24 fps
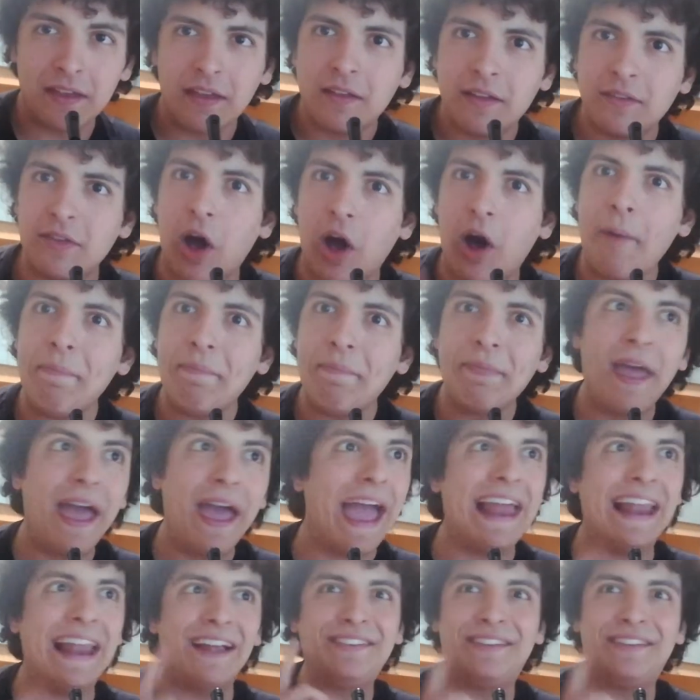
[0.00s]
No,
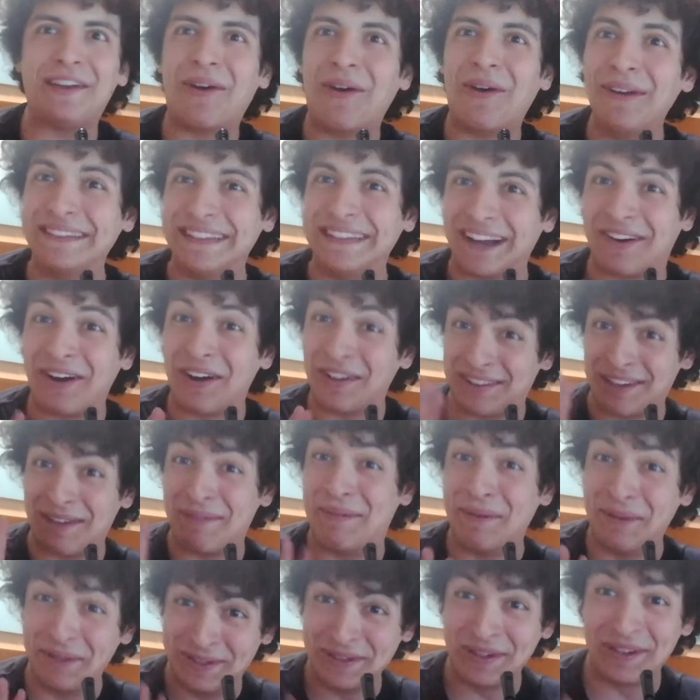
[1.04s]
è la seconda cosa
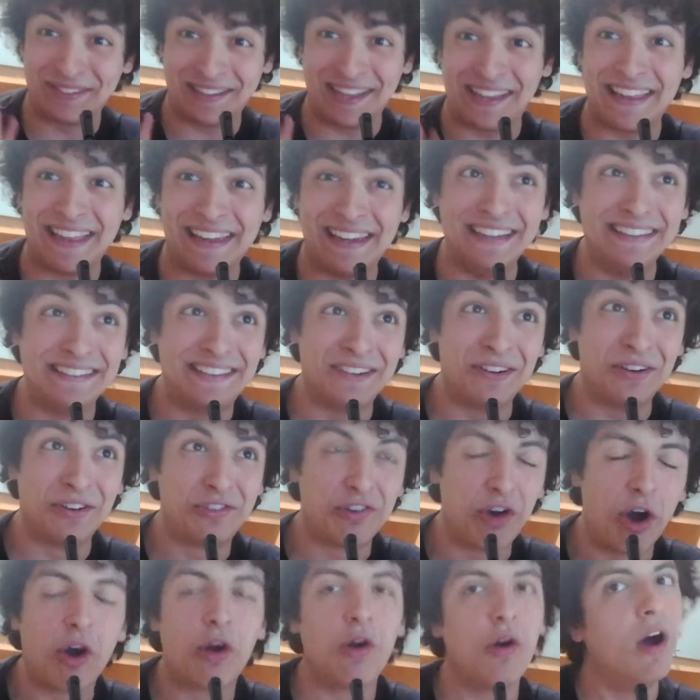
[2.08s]
più odiosa dell'intero
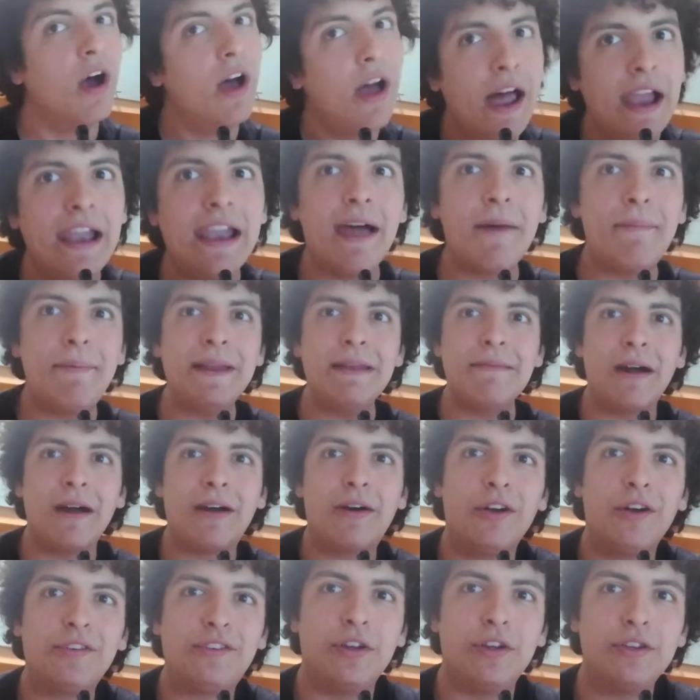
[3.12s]
gioco. La prima
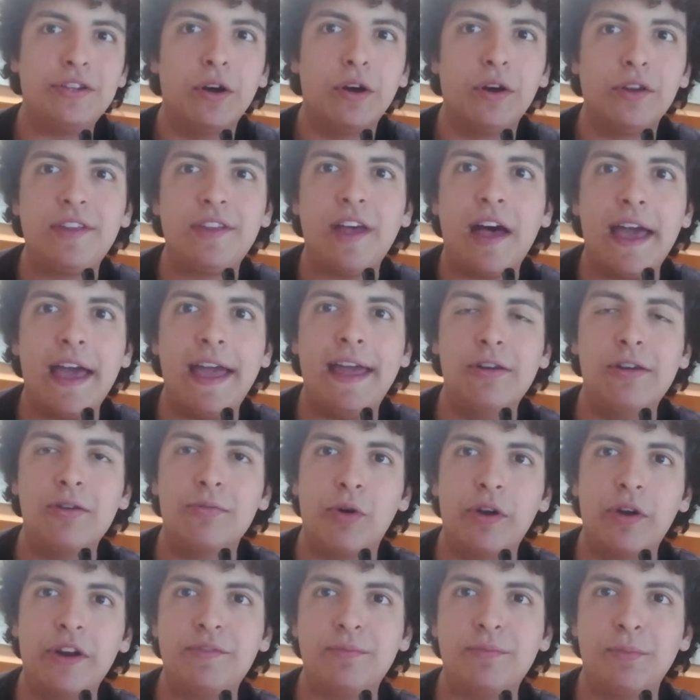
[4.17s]
cosa odiosa è
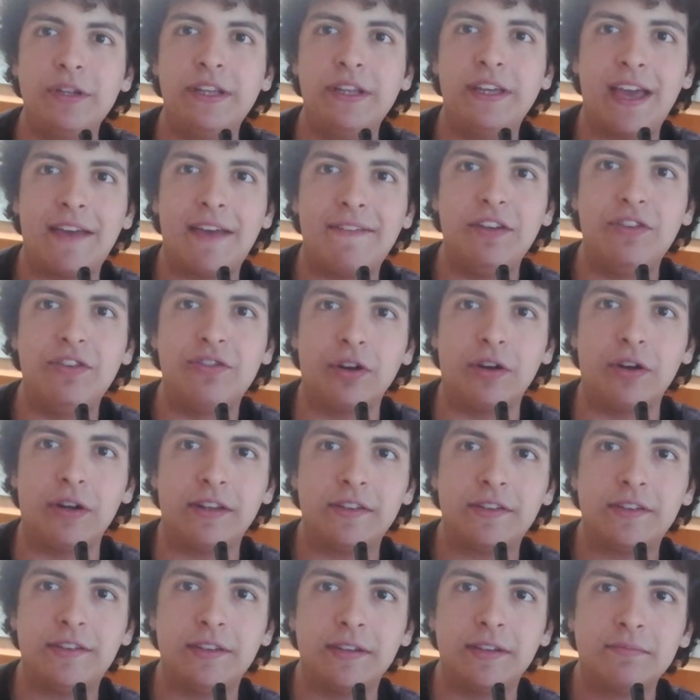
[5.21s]
l'umorismo di Kevin
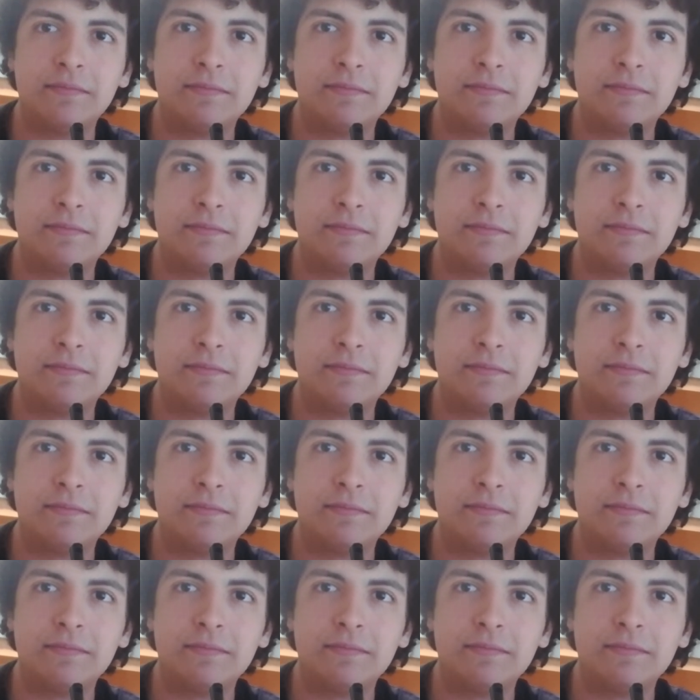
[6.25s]
Jonas.